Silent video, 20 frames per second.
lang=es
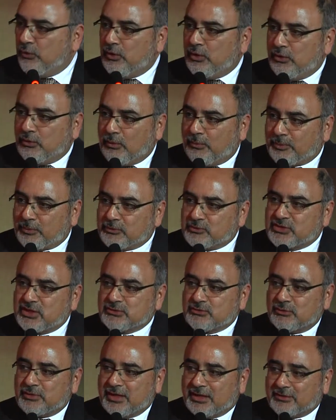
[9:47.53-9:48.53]
en los
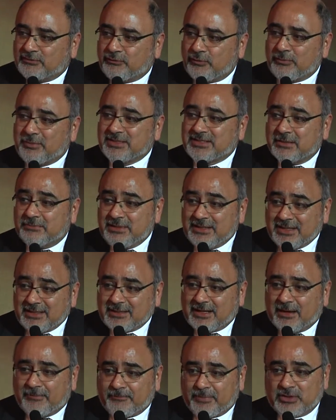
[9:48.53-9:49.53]
procesos y en las formas de vida de
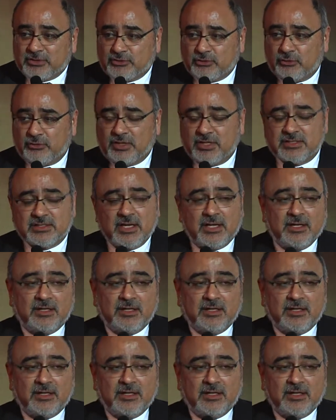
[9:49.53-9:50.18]
las personas,